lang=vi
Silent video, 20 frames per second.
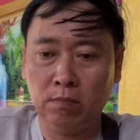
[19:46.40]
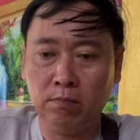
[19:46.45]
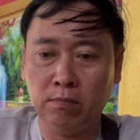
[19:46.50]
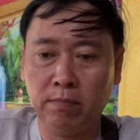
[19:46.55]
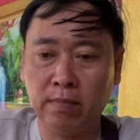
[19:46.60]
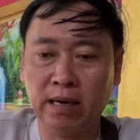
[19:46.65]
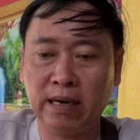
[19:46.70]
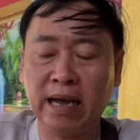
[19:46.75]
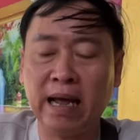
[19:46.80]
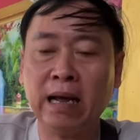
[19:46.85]

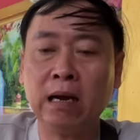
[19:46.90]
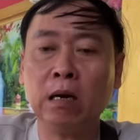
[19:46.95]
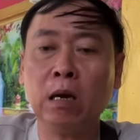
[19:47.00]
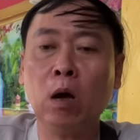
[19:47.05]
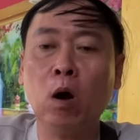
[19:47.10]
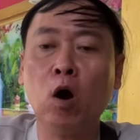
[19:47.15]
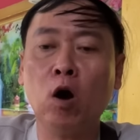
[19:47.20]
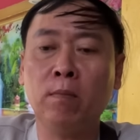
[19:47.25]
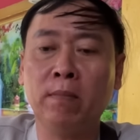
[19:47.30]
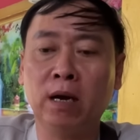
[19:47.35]
mà gán
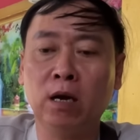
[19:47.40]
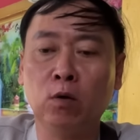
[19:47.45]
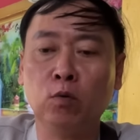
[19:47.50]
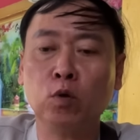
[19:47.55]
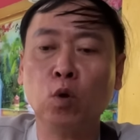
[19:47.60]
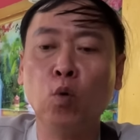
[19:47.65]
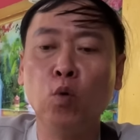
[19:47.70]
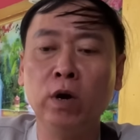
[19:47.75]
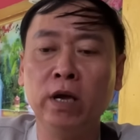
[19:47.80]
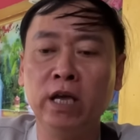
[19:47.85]
lo mà
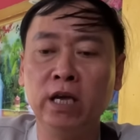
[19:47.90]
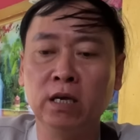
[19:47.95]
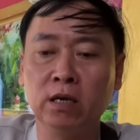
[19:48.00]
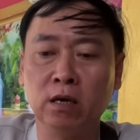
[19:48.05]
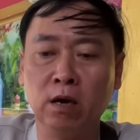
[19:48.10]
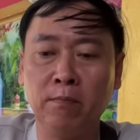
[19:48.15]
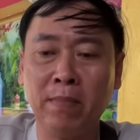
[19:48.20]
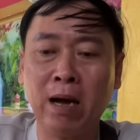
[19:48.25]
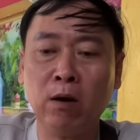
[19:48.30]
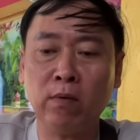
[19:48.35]
tu hiền
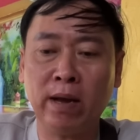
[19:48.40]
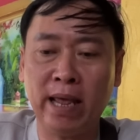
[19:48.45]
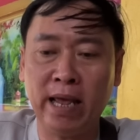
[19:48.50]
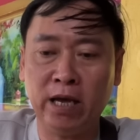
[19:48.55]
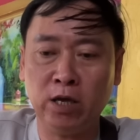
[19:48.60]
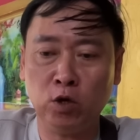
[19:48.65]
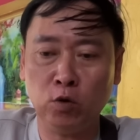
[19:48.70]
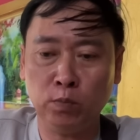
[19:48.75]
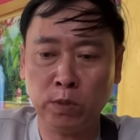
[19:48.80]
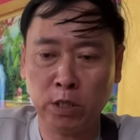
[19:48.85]
cho mau
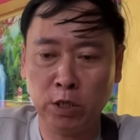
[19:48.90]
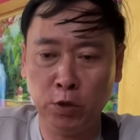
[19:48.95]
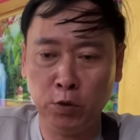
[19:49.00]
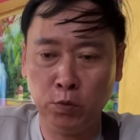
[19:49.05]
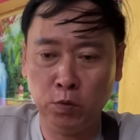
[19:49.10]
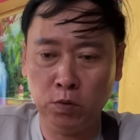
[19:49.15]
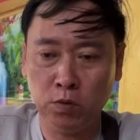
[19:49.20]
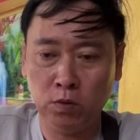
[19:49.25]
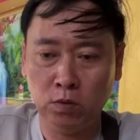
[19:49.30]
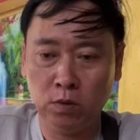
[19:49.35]
lẹ chút xíu
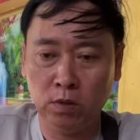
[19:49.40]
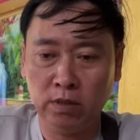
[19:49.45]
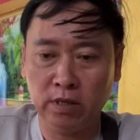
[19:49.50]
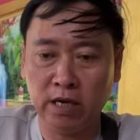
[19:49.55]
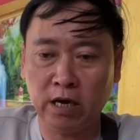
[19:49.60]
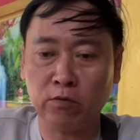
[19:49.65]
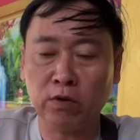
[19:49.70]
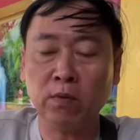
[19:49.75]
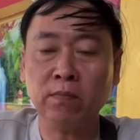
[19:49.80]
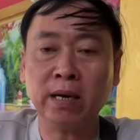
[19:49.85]

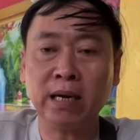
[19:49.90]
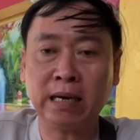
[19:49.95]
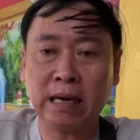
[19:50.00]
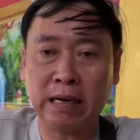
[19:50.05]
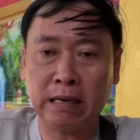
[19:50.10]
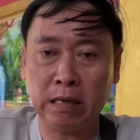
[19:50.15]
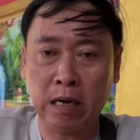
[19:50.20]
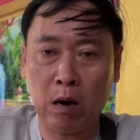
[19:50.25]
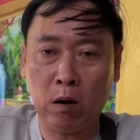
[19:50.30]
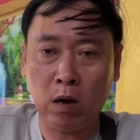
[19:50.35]
vào trong cái
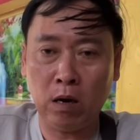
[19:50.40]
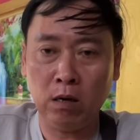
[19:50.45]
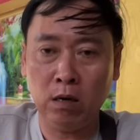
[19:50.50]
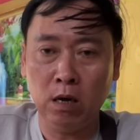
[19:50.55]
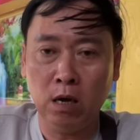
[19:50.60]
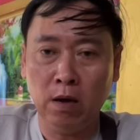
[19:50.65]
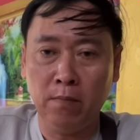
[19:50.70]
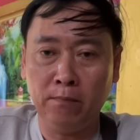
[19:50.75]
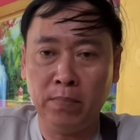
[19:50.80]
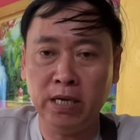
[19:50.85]
cảnh đó
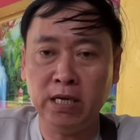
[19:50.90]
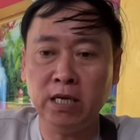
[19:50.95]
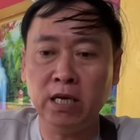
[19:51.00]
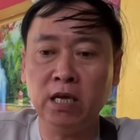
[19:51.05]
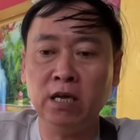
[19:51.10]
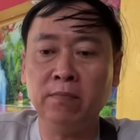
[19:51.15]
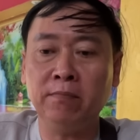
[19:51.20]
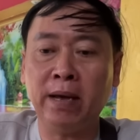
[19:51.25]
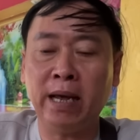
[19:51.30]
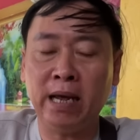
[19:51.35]
bởi
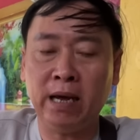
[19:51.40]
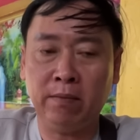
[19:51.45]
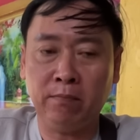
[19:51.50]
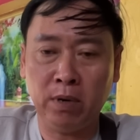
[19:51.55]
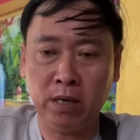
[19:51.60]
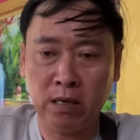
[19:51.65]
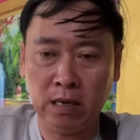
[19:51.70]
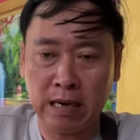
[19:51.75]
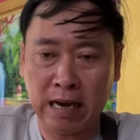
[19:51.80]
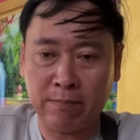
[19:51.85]
vì mẹ
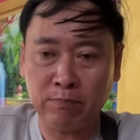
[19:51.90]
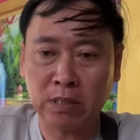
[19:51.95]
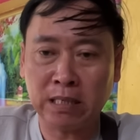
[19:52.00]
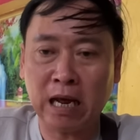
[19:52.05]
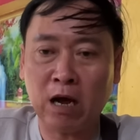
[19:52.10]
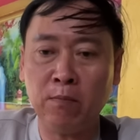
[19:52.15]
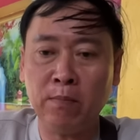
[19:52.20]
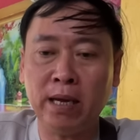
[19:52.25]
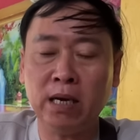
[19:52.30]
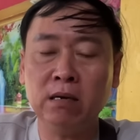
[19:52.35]
mới làm
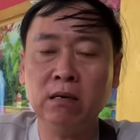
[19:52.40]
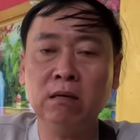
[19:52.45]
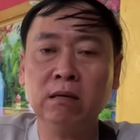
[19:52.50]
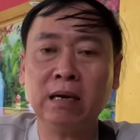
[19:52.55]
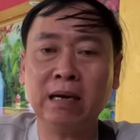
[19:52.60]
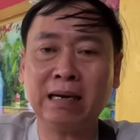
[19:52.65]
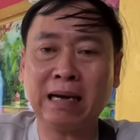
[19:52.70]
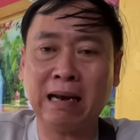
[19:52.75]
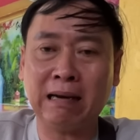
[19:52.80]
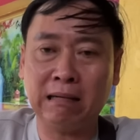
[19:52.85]
sao mẹ đưa
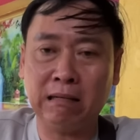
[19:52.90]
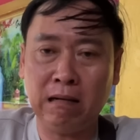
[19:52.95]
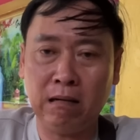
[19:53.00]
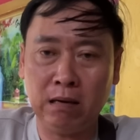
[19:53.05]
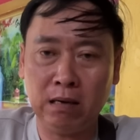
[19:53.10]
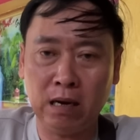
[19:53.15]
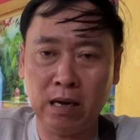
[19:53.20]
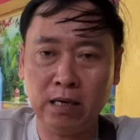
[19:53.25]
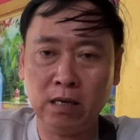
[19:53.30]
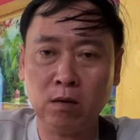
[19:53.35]
cái cảnh
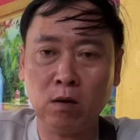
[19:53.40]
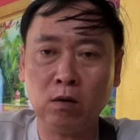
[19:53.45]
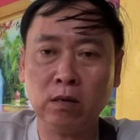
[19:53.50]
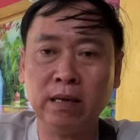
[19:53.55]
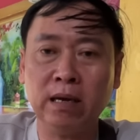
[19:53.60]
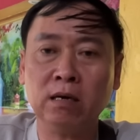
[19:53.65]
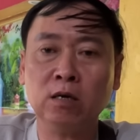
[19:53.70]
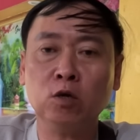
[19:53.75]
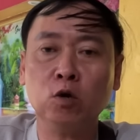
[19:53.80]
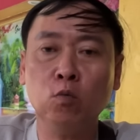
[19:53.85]
đó để cho
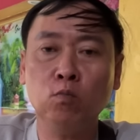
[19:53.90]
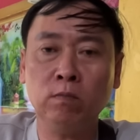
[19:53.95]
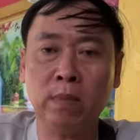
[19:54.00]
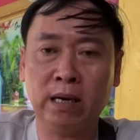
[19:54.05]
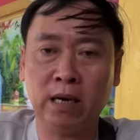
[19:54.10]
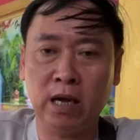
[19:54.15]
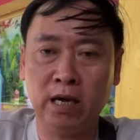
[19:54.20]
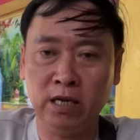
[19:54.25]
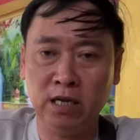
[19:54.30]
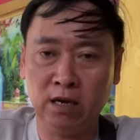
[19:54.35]
dân chúng mà
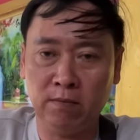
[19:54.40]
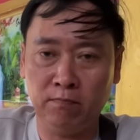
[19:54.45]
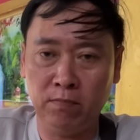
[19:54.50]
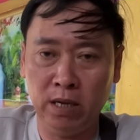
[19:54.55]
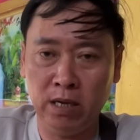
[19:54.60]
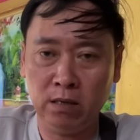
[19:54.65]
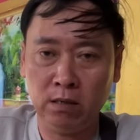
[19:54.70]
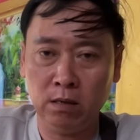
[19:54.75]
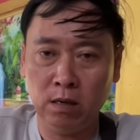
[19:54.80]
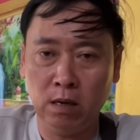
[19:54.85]
để nhìn
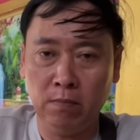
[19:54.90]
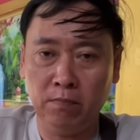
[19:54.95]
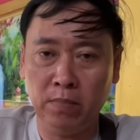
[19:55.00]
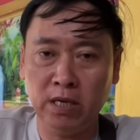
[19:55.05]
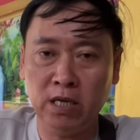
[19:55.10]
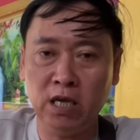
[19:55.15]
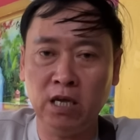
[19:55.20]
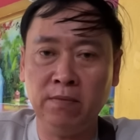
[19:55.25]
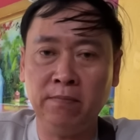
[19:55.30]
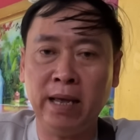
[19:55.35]
biết
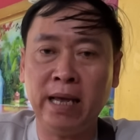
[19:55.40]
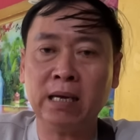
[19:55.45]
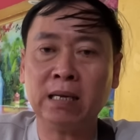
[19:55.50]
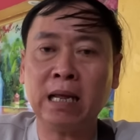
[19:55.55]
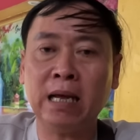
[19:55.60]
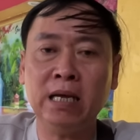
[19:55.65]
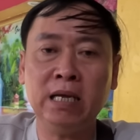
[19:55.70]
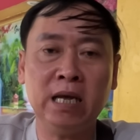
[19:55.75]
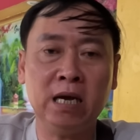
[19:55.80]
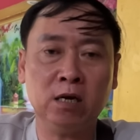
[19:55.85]
bởi vì mẹ
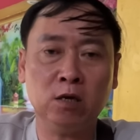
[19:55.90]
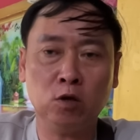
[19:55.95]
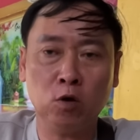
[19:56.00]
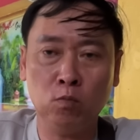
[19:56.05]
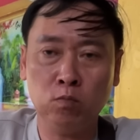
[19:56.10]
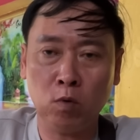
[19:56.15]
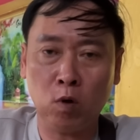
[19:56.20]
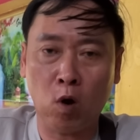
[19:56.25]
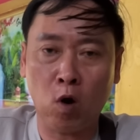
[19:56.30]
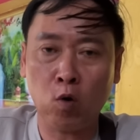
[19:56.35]
thấy dân
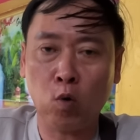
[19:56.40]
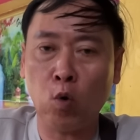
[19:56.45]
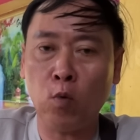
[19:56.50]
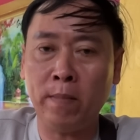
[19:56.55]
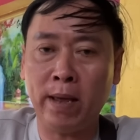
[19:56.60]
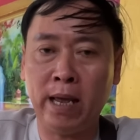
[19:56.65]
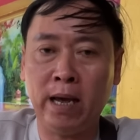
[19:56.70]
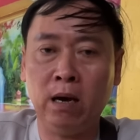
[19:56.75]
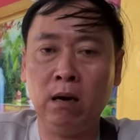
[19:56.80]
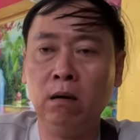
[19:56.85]
chúng con của
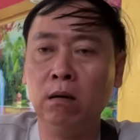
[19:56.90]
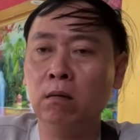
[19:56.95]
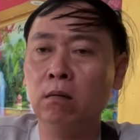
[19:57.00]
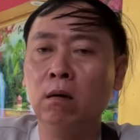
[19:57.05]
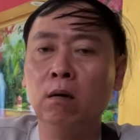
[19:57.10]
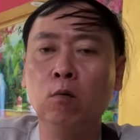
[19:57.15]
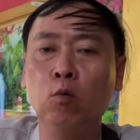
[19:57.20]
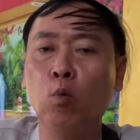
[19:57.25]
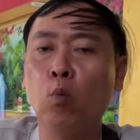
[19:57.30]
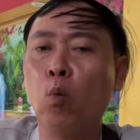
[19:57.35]
mẹ
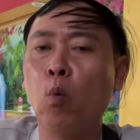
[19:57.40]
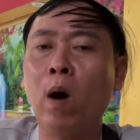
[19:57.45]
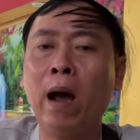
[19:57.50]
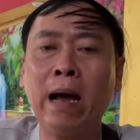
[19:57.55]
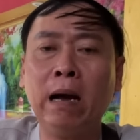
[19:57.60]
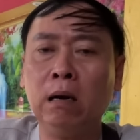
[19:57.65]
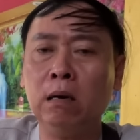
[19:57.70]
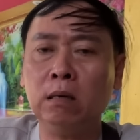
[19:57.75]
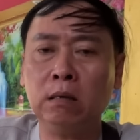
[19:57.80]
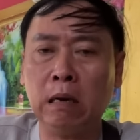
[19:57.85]

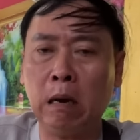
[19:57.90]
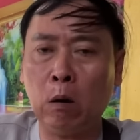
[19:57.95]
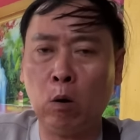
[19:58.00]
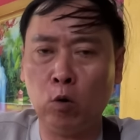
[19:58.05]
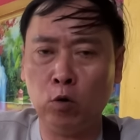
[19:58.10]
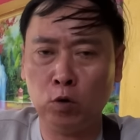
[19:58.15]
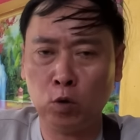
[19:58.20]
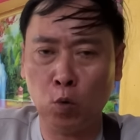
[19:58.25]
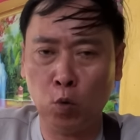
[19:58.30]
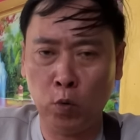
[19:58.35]
quá ít
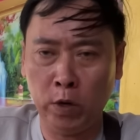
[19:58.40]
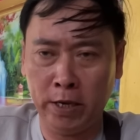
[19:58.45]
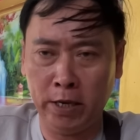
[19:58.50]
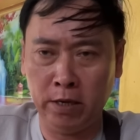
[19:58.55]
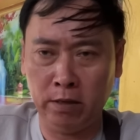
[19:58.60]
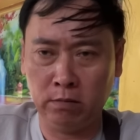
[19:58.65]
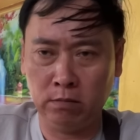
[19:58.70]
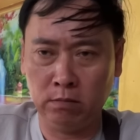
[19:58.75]
ôi tu hiền